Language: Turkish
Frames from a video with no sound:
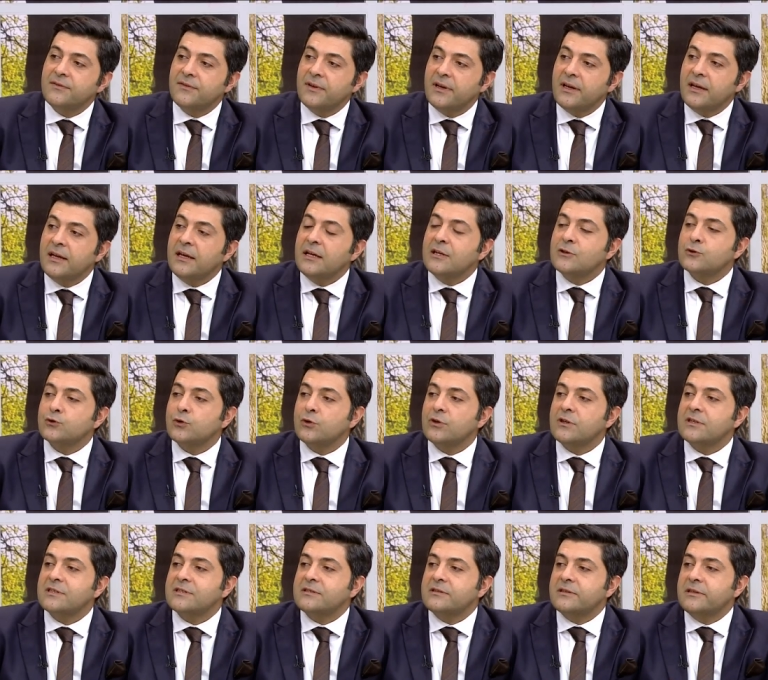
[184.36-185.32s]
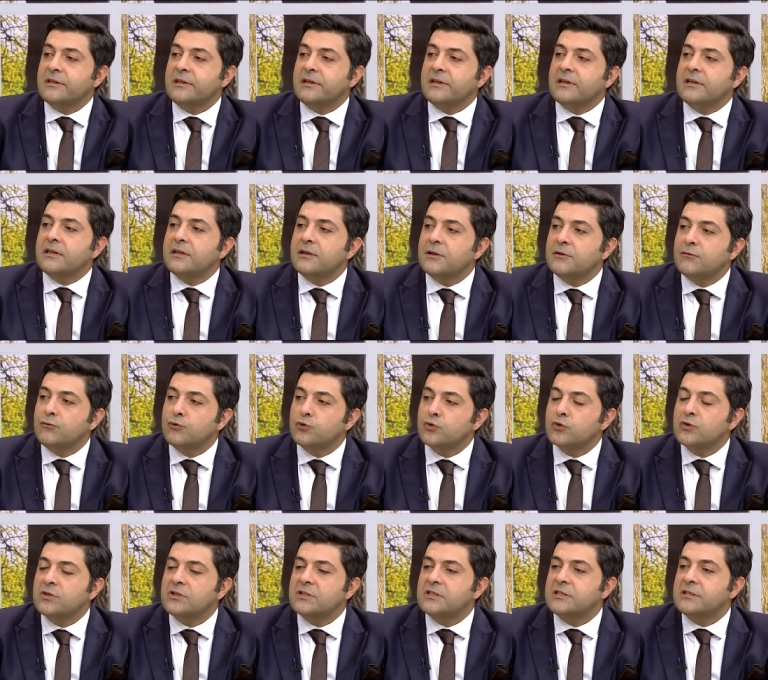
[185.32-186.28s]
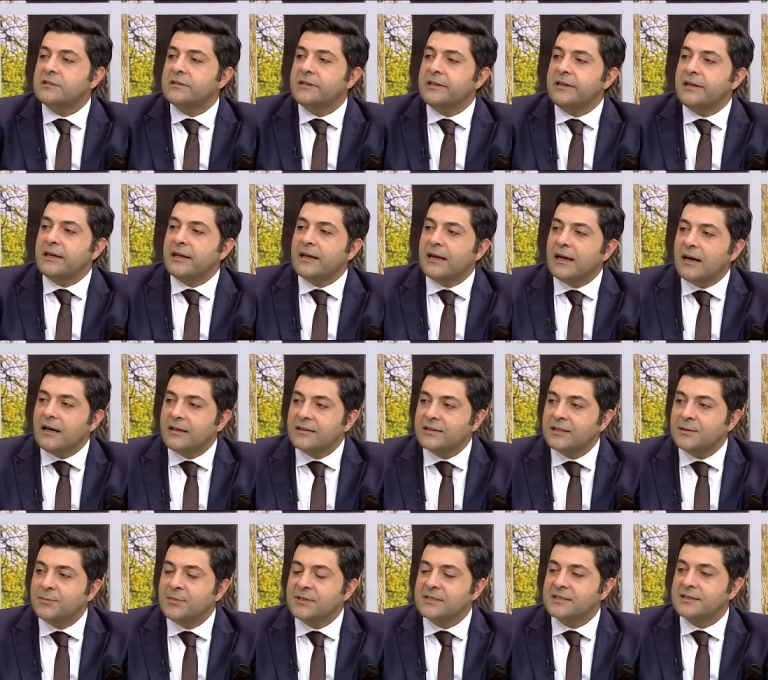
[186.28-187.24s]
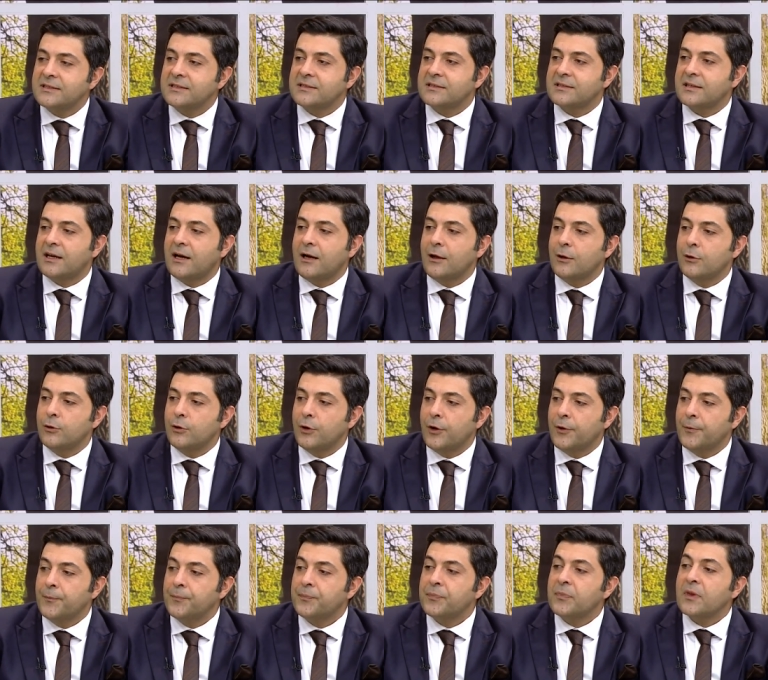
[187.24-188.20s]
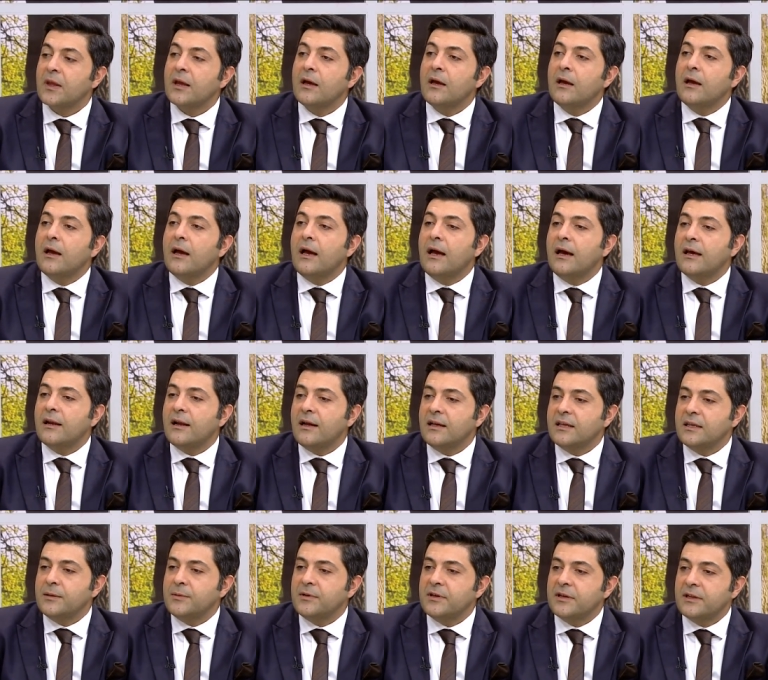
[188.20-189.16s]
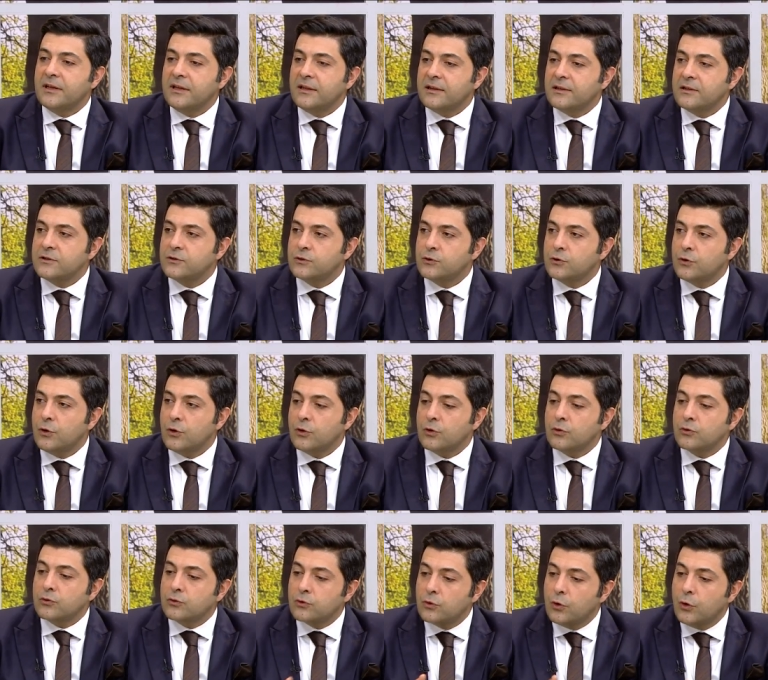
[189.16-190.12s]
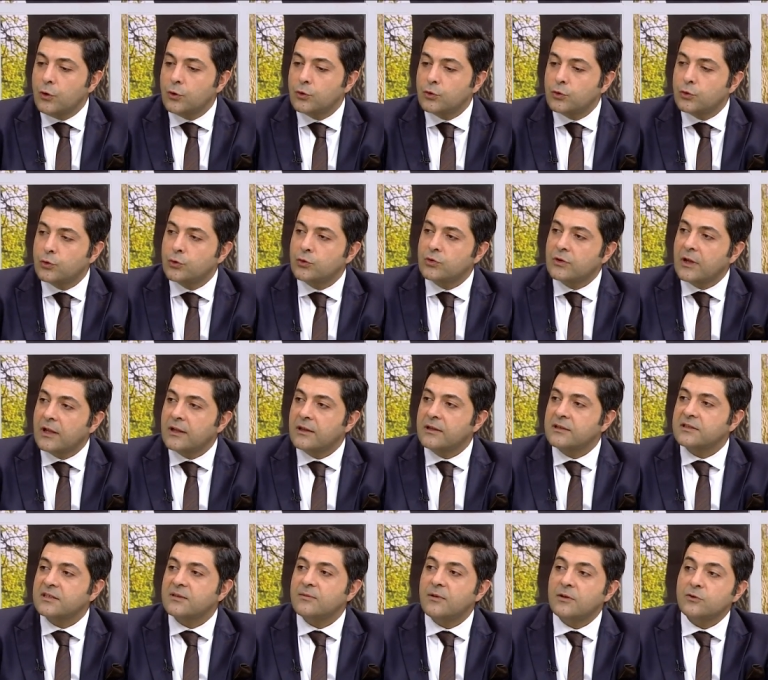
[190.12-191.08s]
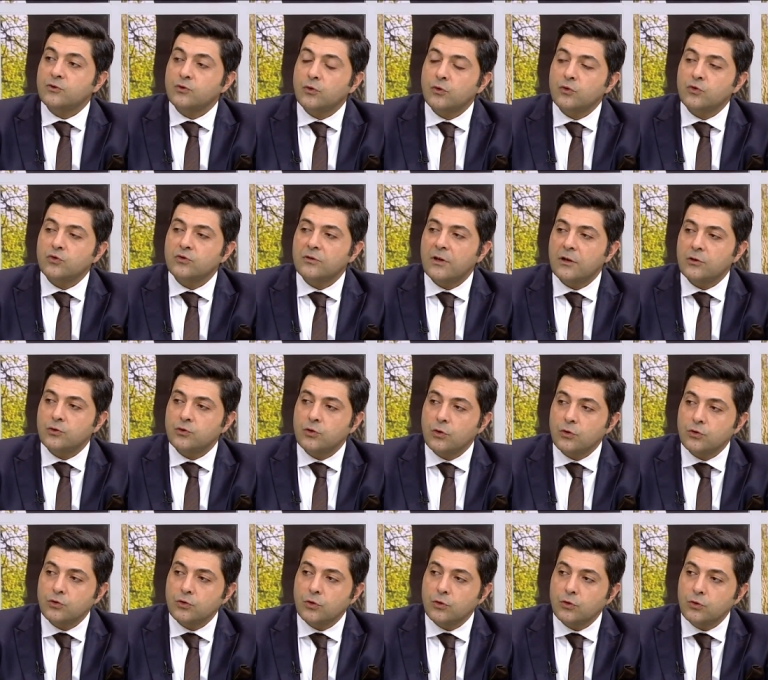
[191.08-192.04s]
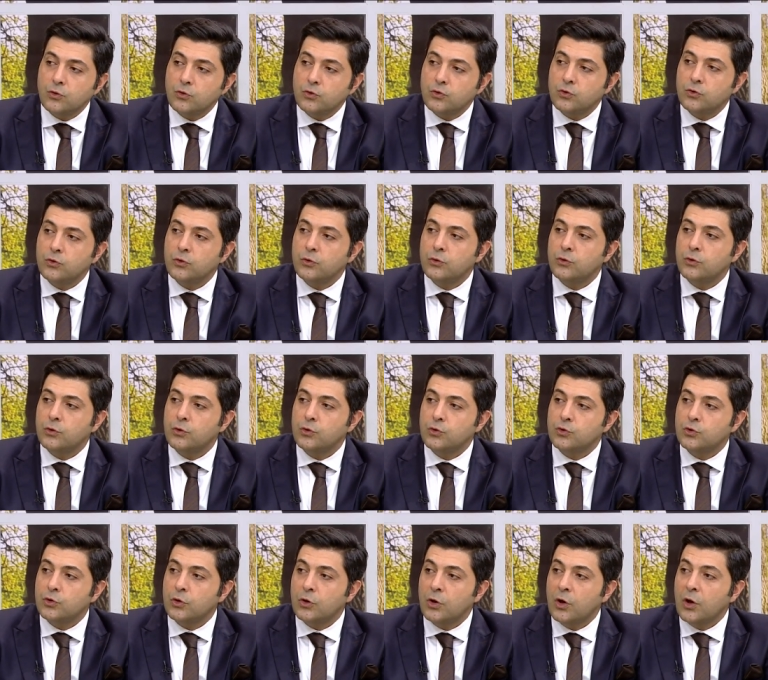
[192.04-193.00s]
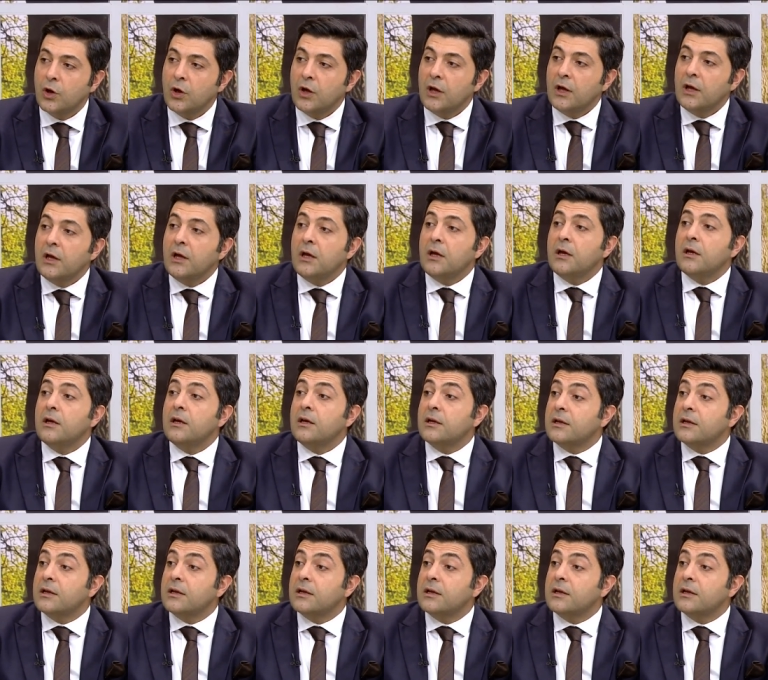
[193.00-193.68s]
ve sonrasında e, vücut içinde atılmasını sağlıyor. Hmm. Herhangi bir yan etkisi yok. Doğru uygulandığı zaman sonuçlar çok çok yüz güldürücü. E,